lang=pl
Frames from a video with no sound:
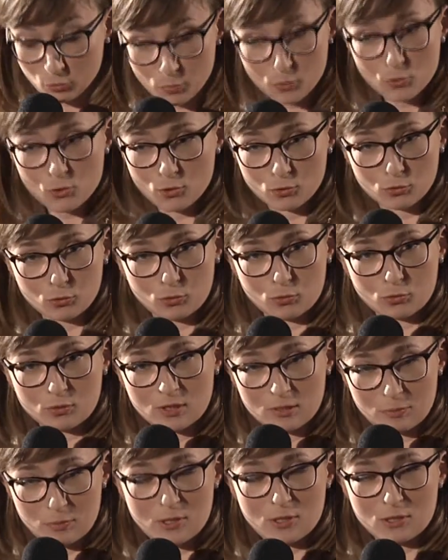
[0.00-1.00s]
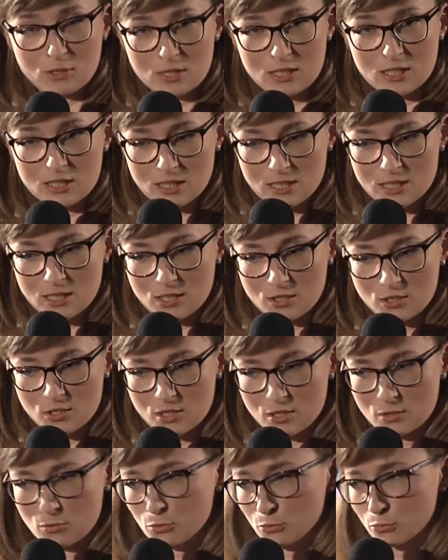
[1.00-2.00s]
od początku na pierwszych
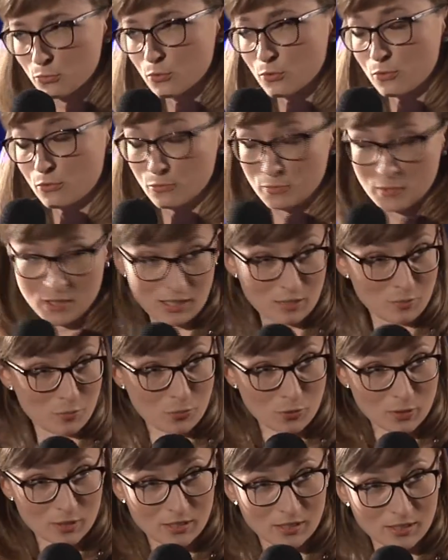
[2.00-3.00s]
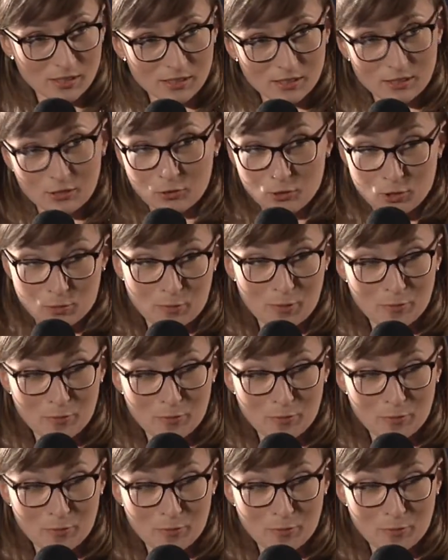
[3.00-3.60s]
zajęciach utwór w miarę płynnie i to